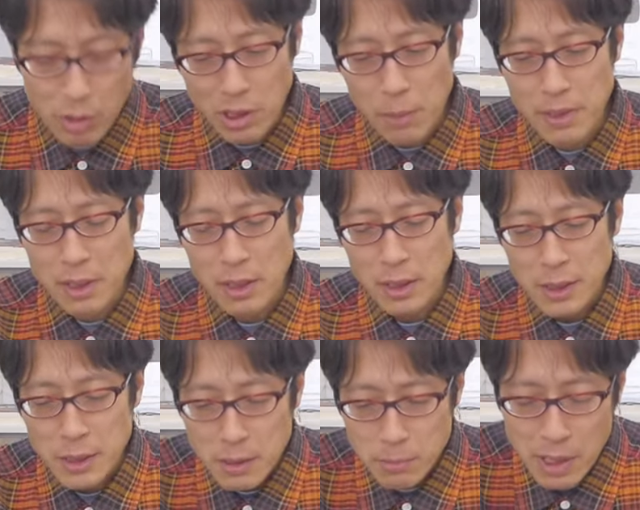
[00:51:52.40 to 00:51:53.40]
でございま
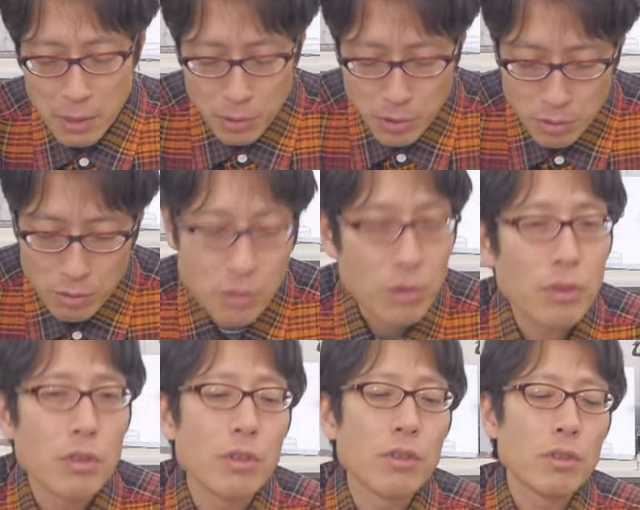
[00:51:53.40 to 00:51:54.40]
す。まあもうちょっとこ
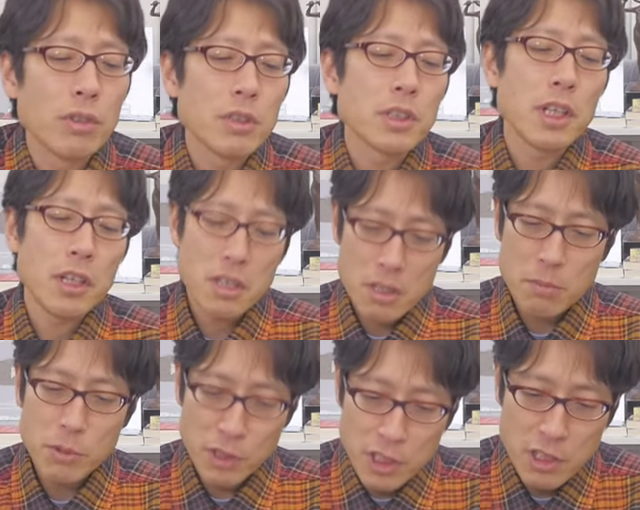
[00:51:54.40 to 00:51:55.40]
の産経新
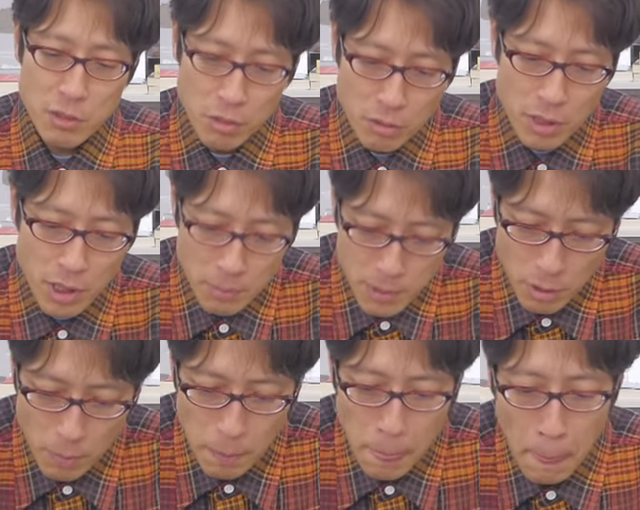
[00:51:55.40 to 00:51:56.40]
聞の記事を読んでいきま
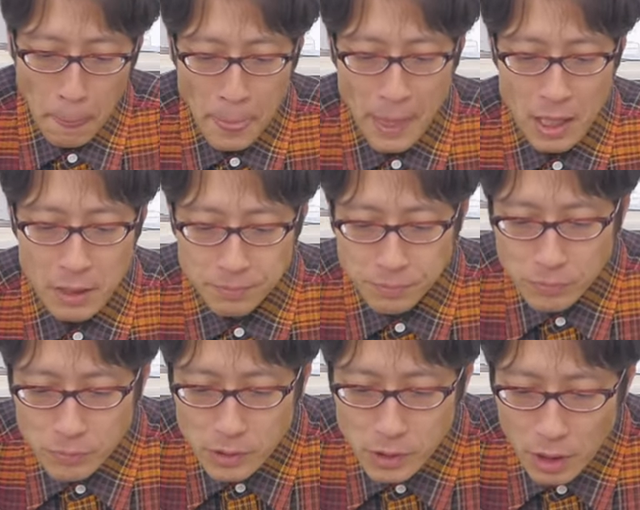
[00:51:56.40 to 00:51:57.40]
しょ
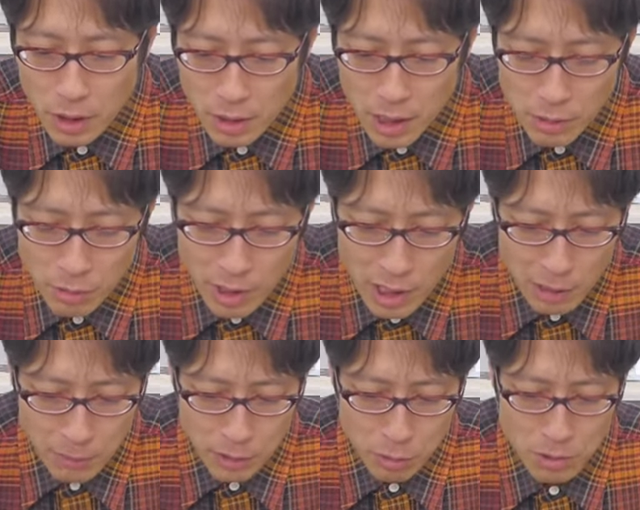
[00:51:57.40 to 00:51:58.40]
う。天皇陛
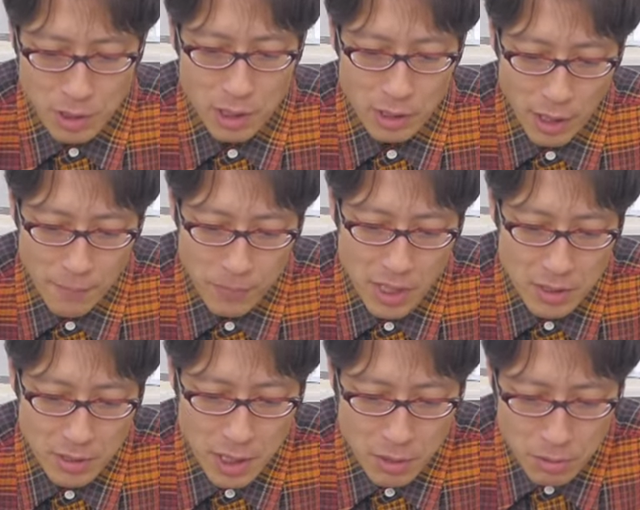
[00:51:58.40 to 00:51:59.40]
下は御成で
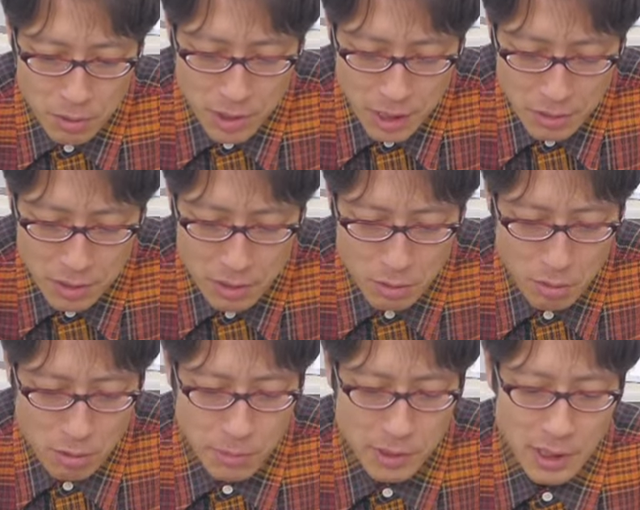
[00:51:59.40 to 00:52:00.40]
全国各地の
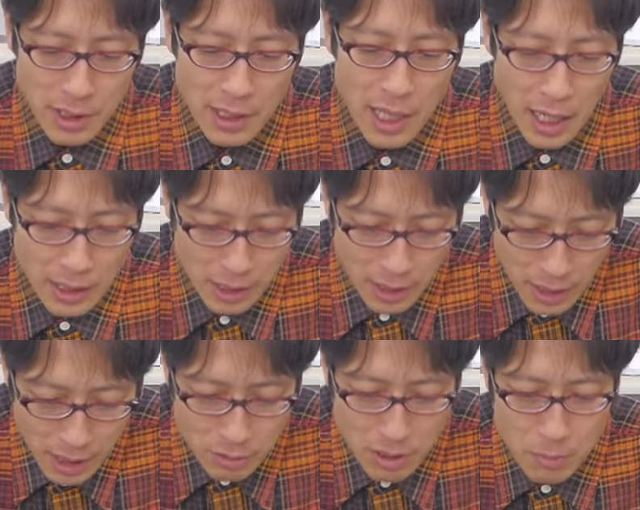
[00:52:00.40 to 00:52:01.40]
訪問先で温
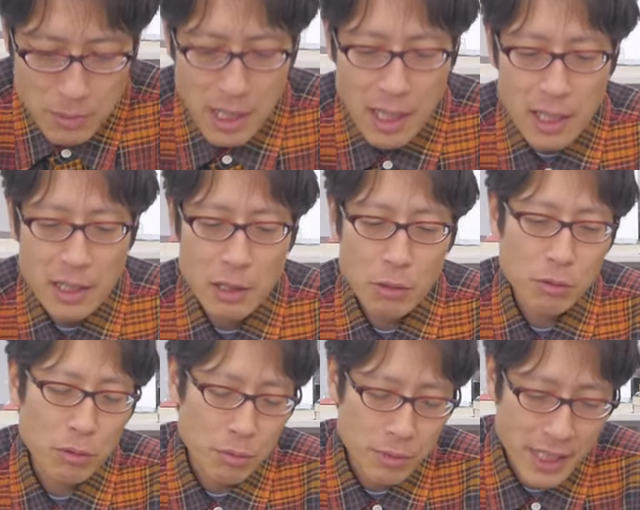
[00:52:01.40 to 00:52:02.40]
かく出迎えられたこ
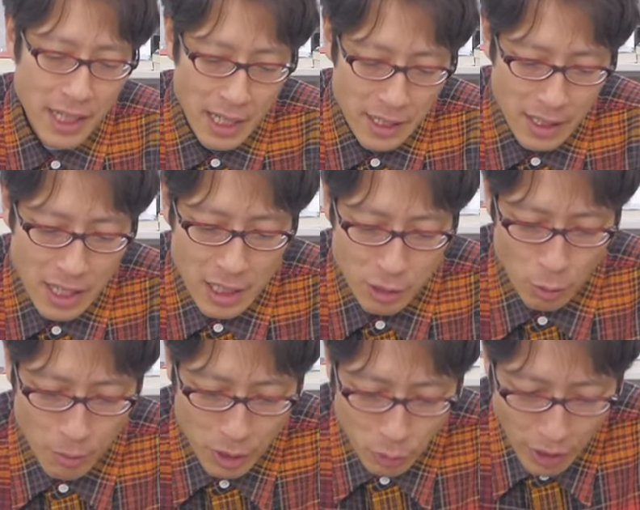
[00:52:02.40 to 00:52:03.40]
とを振り返り、
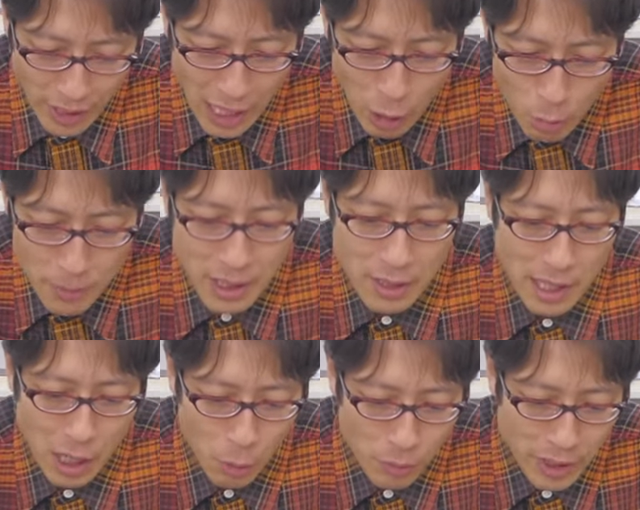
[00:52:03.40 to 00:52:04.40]
人々の笑顔を見て
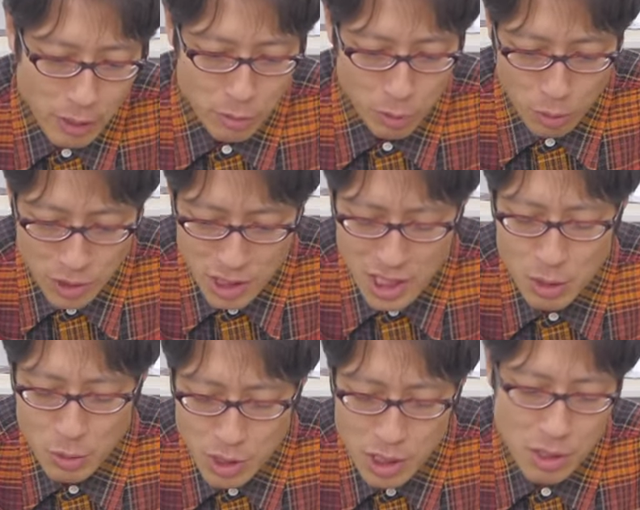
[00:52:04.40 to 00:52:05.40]
和んでいくご自
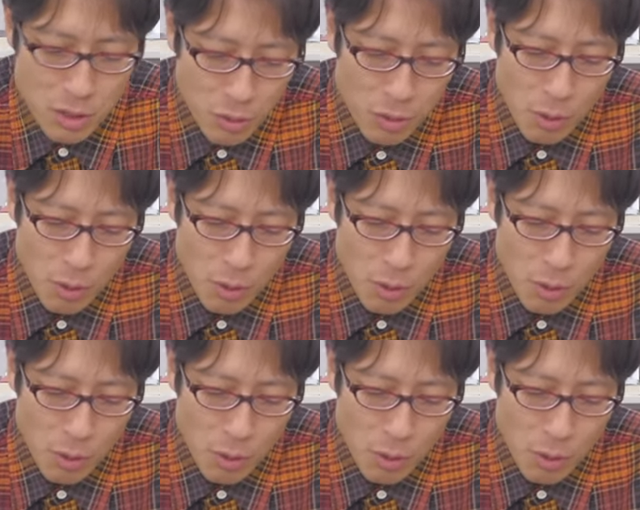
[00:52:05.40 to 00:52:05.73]
身の心情を